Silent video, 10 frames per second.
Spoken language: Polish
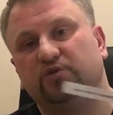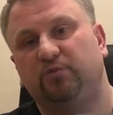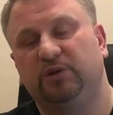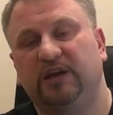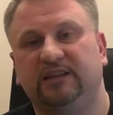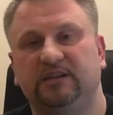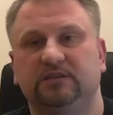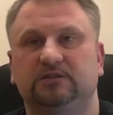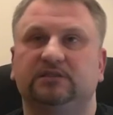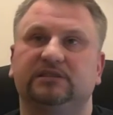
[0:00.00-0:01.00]
ud
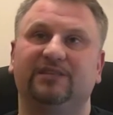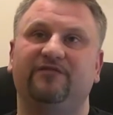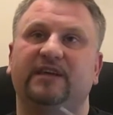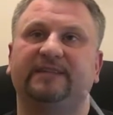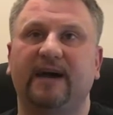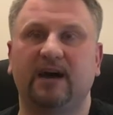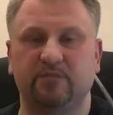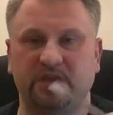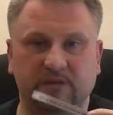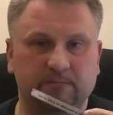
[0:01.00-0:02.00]
podany z
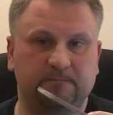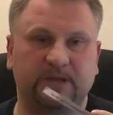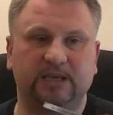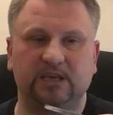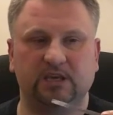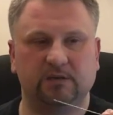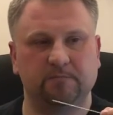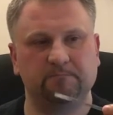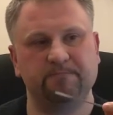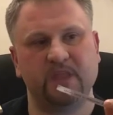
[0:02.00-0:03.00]
kwiatami, taki
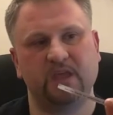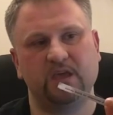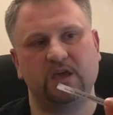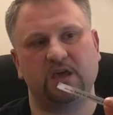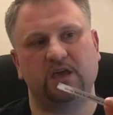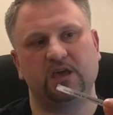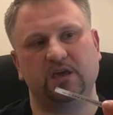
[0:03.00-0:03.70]
yy,